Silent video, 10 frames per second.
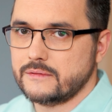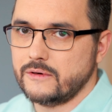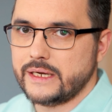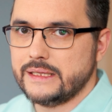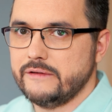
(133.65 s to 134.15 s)

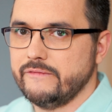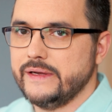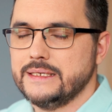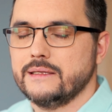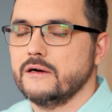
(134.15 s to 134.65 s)
konkretnej
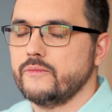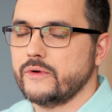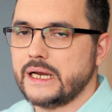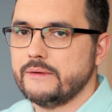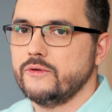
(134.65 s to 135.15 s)
wersji tego
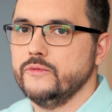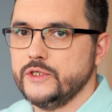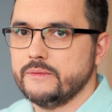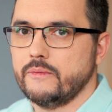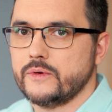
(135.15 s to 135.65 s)
programu,
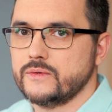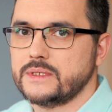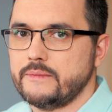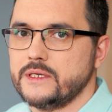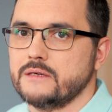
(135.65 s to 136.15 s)
musicie po prostu
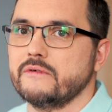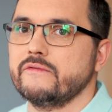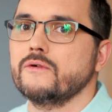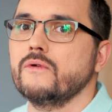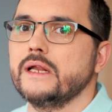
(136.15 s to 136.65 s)
sami sobie
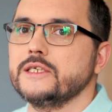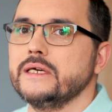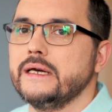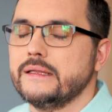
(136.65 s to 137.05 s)
wygooglać